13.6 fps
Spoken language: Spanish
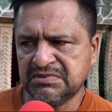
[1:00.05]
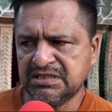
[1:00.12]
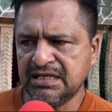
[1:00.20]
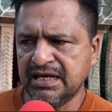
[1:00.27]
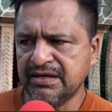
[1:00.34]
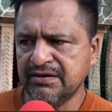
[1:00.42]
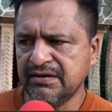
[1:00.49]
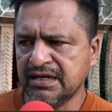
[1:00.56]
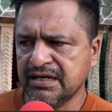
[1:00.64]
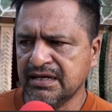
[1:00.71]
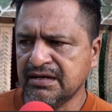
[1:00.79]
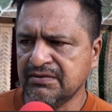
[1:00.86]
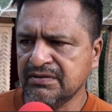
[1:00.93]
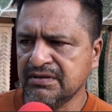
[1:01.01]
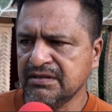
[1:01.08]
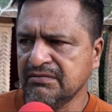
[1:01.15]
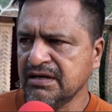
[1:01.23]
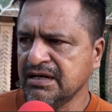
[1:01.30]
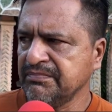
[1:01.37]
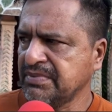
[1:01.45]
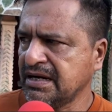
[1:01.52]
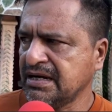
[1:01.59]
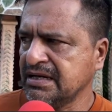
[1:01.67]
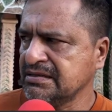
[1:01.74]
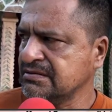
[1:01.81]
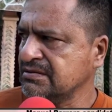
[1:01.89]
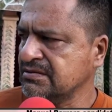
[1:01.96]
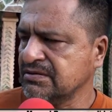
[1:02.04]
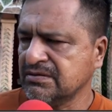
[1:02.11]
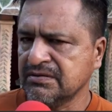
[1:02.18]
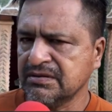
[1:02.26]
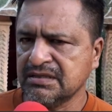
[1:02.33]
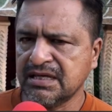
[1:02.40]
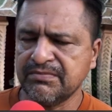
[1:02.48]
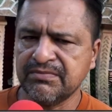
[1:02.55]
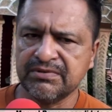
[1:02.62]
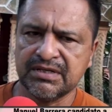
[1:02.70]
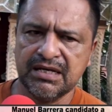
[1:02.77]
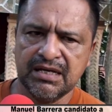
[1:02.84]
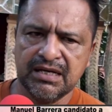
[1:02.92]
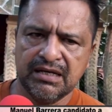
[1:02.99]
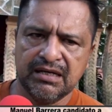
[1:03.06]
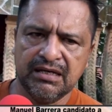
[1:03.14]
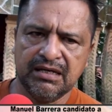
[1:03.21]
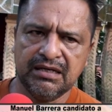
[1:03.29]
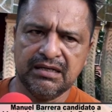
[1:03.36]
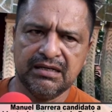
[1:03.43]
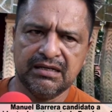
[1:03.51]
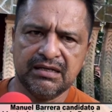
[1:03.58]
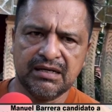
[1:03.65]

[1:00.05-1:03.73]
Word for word: si ellos la quieren continuar y para eso nosotros estamos eh,